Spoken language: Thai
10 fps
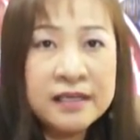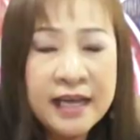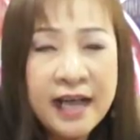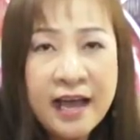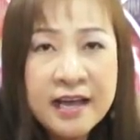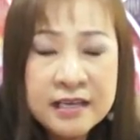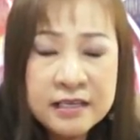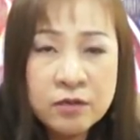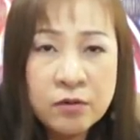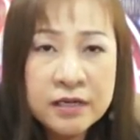นะคะ
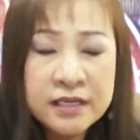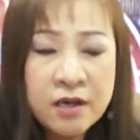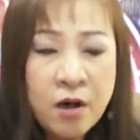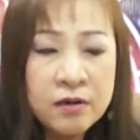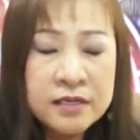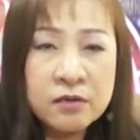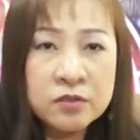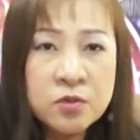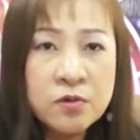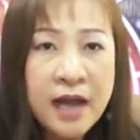เรื่องของเงินทองเรื่องขอ
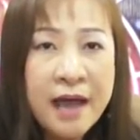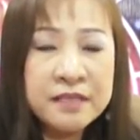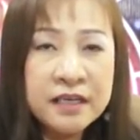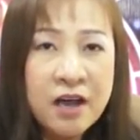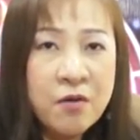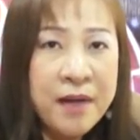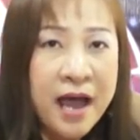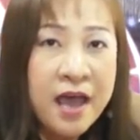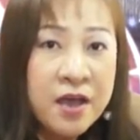งโชคลาภจะเข้ามา